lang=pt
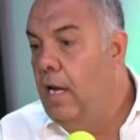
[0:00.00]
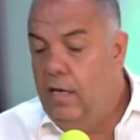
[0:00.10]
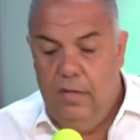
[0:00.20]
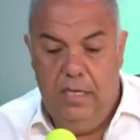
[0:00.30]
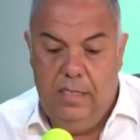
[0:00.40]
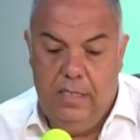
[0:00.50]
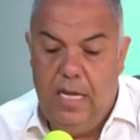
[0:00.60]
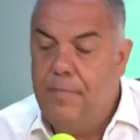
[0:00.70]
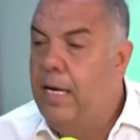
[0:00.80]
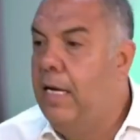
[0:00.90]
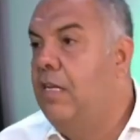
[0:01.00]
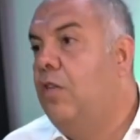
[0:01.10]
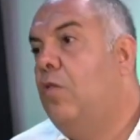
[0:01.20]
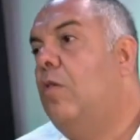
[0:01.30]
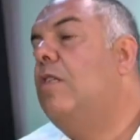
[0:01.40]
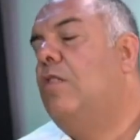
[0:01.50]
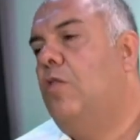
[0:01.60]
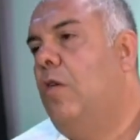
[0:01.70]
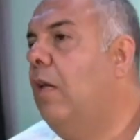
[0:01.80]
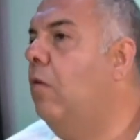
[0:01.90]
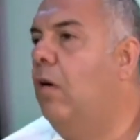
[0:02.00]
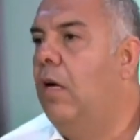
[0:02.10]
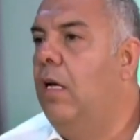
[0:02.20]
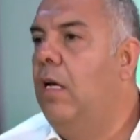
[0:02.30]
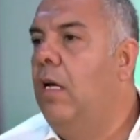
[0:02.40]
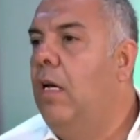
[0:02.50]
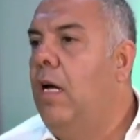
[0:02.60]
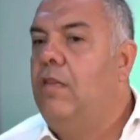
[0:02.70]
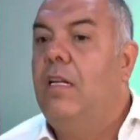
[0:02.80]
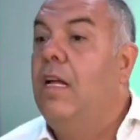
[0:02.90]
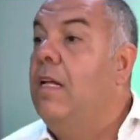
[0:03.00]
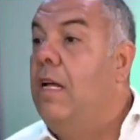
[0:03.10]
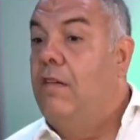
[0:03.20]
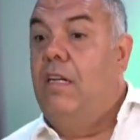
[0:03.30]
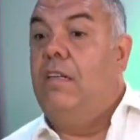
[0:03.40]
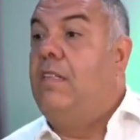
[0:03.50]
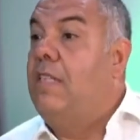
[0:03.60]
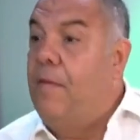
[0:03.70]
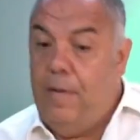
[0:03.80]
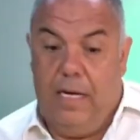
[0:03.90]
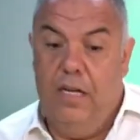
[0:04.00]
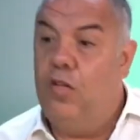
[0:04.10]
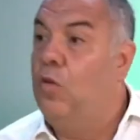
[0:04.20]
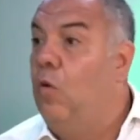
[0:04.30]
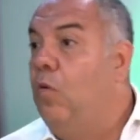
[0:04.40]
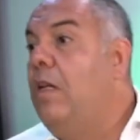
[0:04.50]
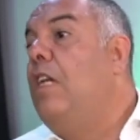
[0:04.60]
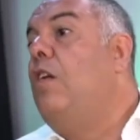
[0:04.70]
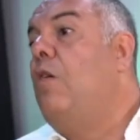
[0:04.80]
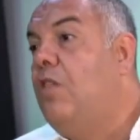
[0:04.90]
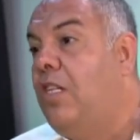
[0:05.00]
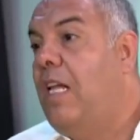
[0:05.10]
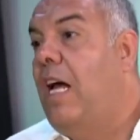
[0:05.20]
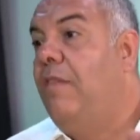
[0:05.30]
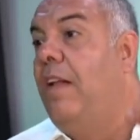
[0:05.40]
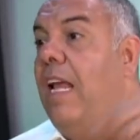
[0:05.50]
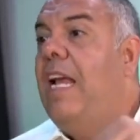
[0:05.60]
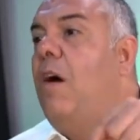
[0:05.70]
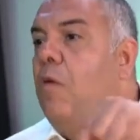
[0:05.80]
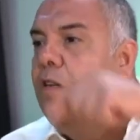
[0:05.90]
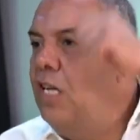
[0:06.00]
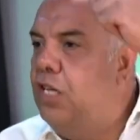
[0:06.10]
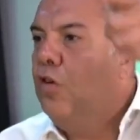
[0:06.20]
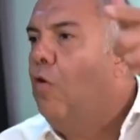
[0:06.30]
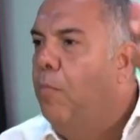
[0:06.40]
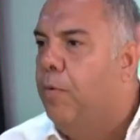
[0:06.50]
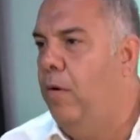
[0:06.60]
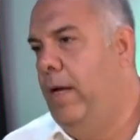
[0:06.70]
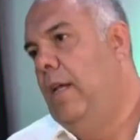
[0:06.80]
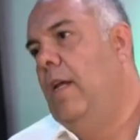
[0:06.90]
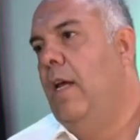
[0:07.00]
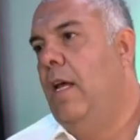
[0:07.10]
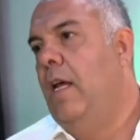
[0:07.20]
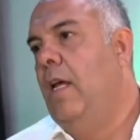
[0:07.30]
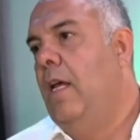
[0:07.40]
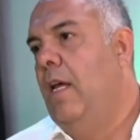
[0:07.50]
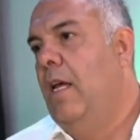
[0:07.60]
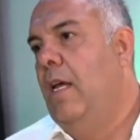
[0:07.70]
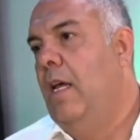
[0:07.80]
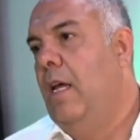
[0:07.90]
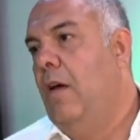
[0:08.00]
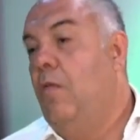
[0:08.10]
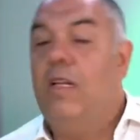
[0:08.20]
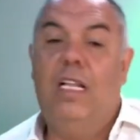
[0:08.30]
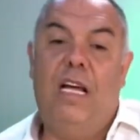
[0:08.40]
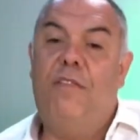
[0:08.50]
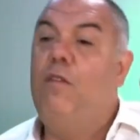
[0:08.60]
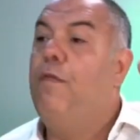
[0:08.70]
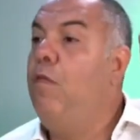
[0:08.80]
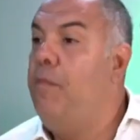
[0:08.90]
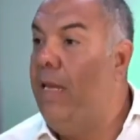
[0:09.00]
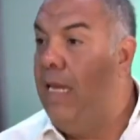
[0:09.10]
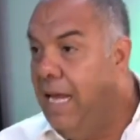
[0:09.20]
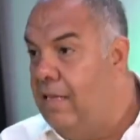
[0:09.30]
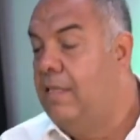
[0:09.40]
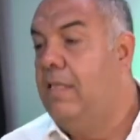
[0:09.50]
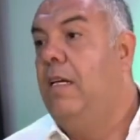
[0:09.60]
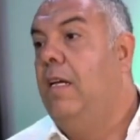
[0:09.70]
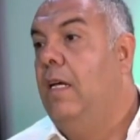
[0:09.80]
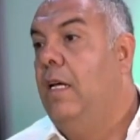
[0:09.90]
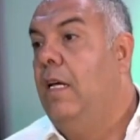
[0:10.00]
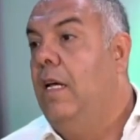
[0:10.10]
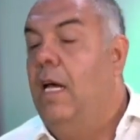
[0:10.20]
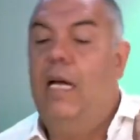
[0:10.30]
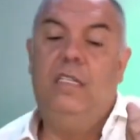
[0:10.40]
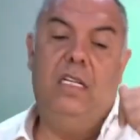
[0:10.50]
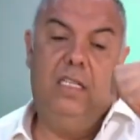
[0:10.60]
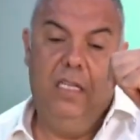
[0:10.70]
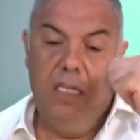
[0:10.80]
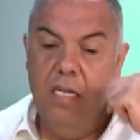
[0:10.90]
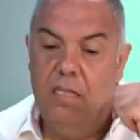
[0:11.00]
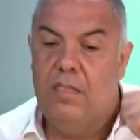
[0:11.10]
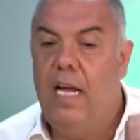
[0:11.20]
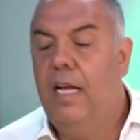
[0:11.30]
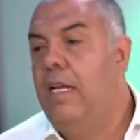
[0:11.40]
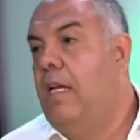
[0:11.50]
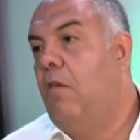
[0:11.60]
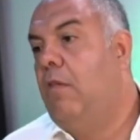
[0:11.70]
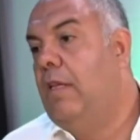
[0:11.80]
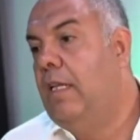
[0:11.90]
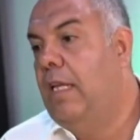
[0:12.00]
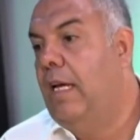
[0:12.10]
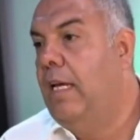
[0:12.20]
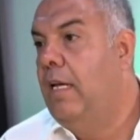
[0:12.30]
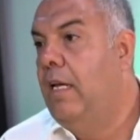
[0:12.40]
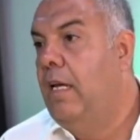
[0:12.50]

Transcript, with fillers: A gente sempre acreditou nesse jogador. A gente, a gente sempre acreditou quando ele não estava nem aonde a gente comprou ele. Quando ele estava no Fluminense, a gente já queria contratar ele.